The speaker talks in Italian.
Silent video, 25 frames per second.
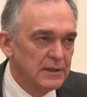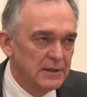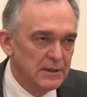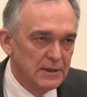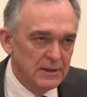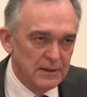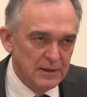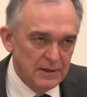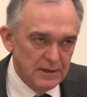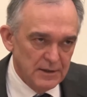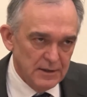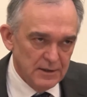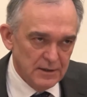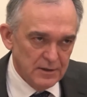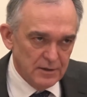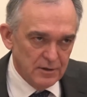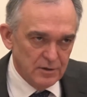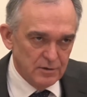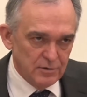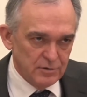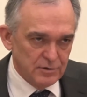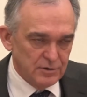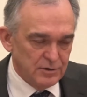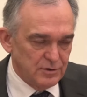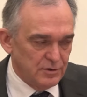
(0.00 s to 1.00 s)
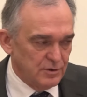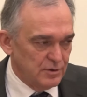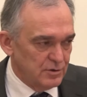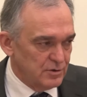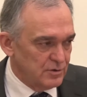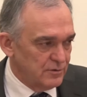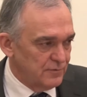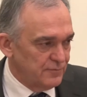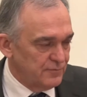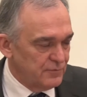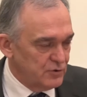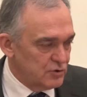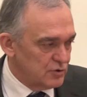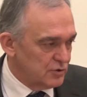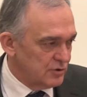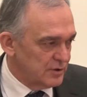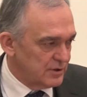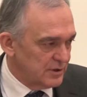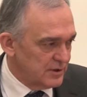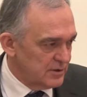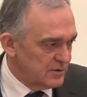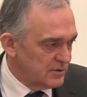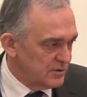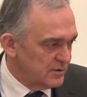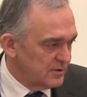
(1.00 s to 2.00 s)
la sistemazione di di alcune
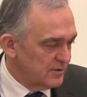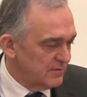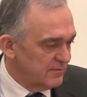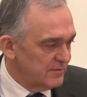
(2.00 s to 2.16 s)
aree e